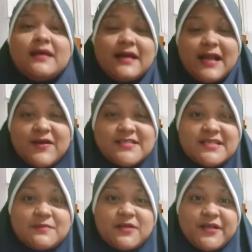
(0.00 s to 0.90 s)
Halo
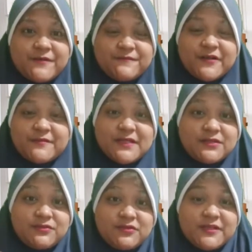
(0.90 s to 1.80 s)
assalamualaikum
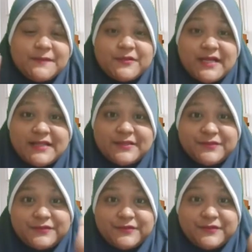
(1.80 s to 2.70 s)
warahmatullahi
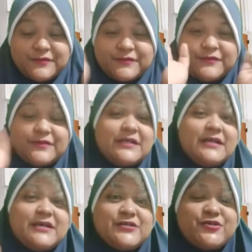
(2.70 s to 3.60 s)
wabarakatuh
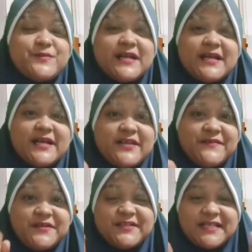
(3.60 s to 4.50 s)
Jumpa lagi di
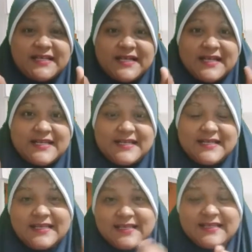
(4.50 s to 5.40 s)
video tata kali
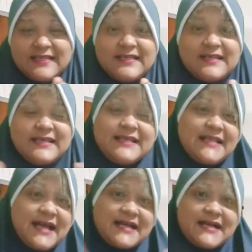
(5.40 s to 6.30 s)
ini
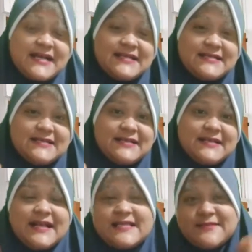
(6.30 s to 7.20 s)
Kita akan
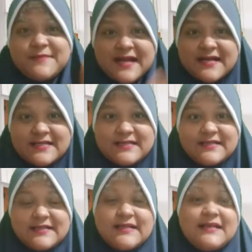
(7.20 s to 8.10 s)
ngaji bareng
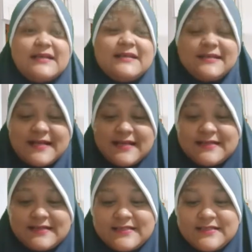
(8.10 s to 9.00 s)
dengan
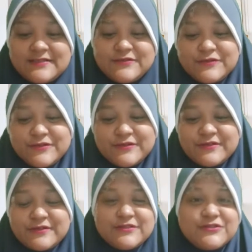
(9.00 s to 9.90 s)
judul
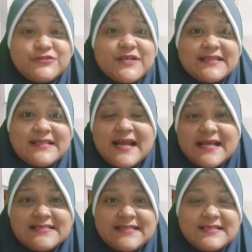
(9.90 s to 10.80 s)
surat
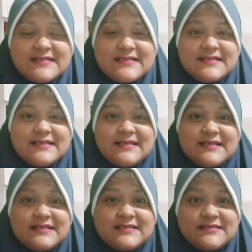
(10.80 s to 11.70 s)
Anasr
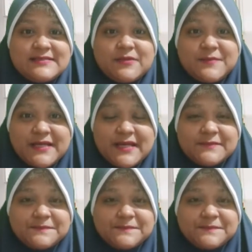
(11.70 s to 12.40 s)
Sebelumnya